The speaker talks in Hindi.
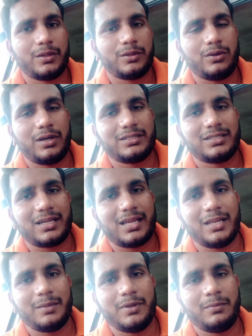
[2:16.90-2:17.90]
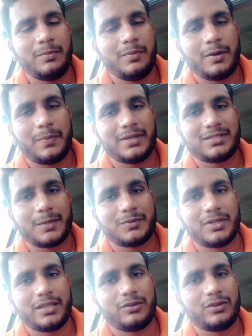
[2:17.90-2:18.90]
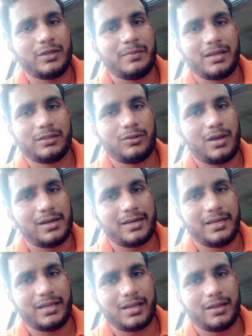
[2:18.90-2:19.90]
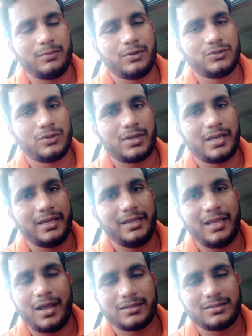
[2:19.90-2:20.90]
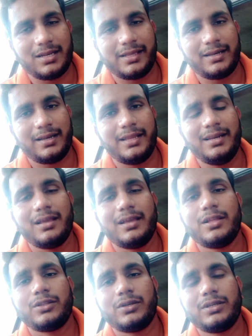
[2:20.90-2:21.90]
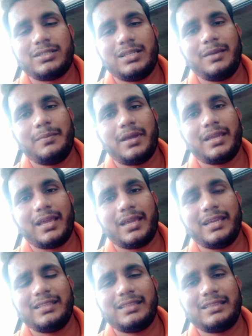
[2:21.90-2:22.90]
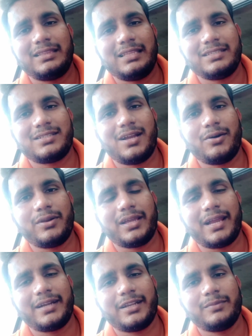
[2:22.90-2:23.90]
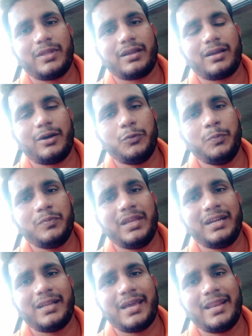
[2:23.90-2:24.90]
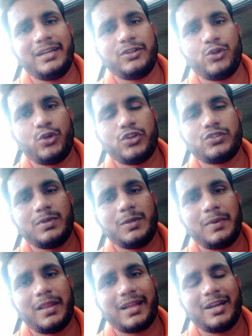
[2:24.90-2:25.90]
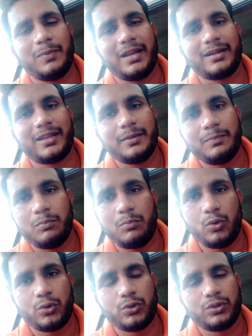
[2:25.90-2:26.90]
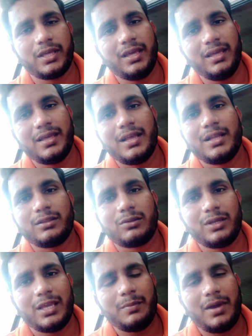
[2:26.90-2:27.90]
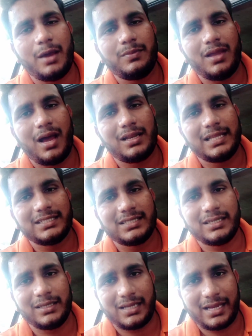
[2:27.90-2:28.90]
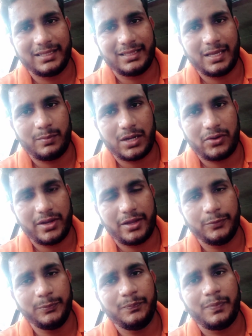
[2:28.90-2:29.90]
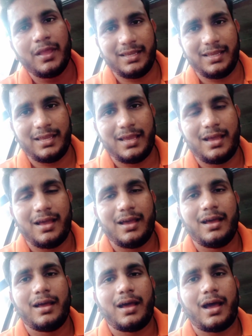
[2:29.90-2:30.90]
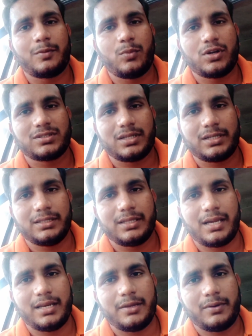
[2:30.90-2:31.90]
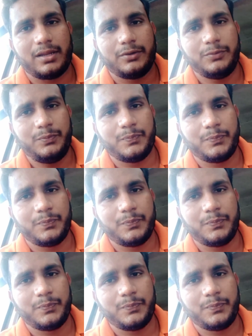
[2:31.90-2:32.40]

तो ऐसा करने में भी मेरे पास ऑप्शन है क्योंकि मेरा तो ऑलरेडी ख़राब हो चुका है ऑक्सिलरी लाइन तो इसलिए मैं क्या किया तीसरा और एक आइटम देखा हूँ ये डायरेक्ट यू प्लग एंड प्ले टाइप ब्लूटूथ है तो ये मैं अभी ऑनलाइन से ख़रीद के मंगवाया हूँ अनबॉक्स करके दिखाने वाला हूँ